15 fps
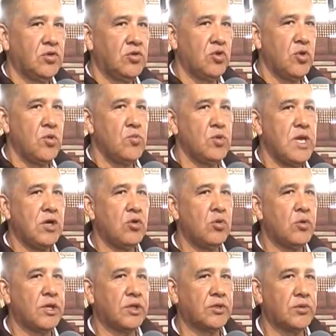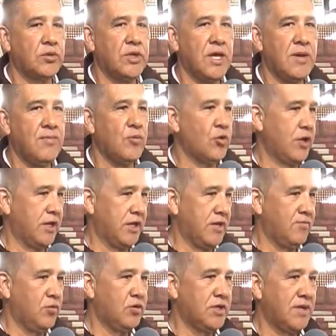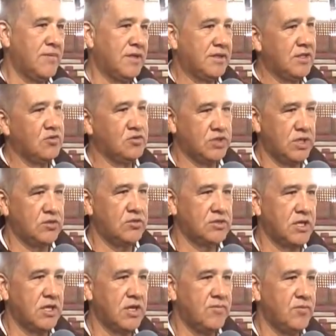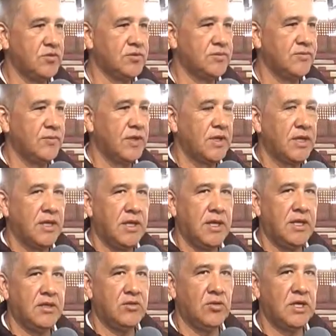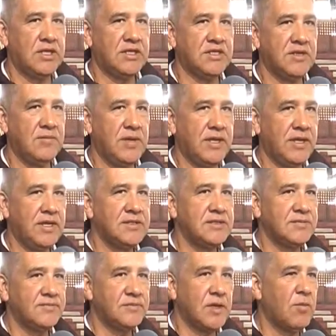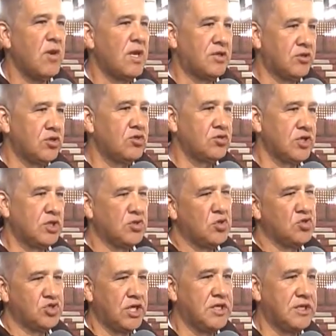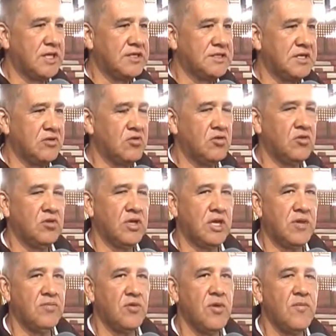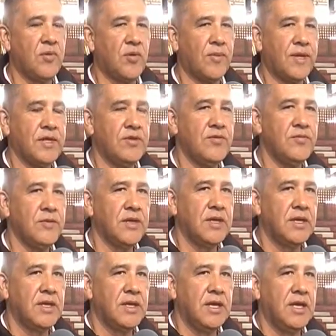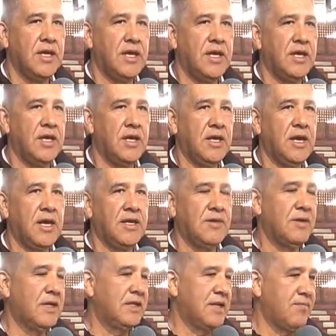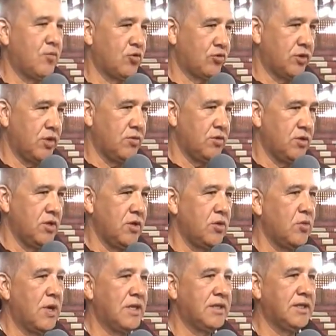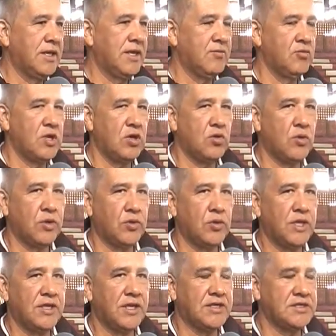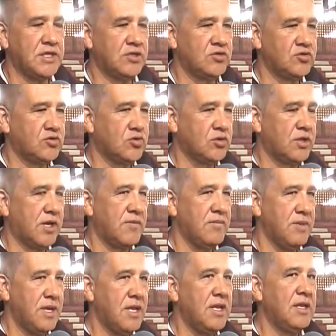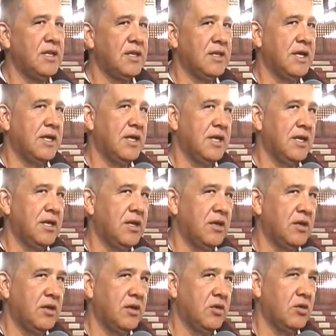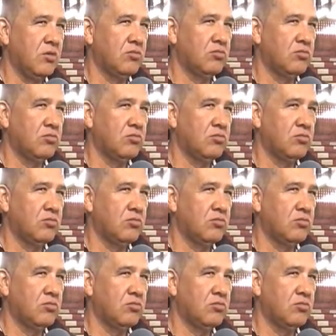Tuvimos una cobertura por equipos de más de 200 equipos en todas las disciplinas. Estamos hablando de 285 equipos en promedio. Eh, a nivel deportivo individual tenemos una cobertura de 3.040